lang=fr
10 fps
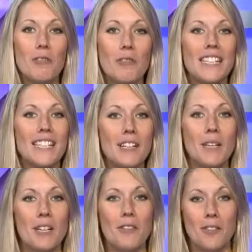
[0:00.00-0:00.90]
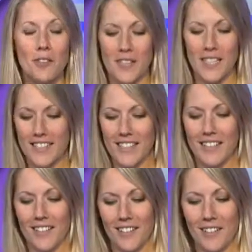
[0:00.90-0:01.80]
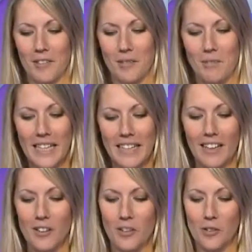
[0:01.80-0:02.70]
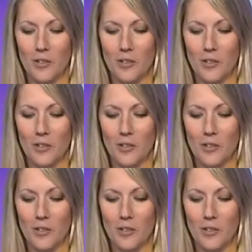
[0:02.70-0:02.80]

donc ils vont faire 5916 euh, mètres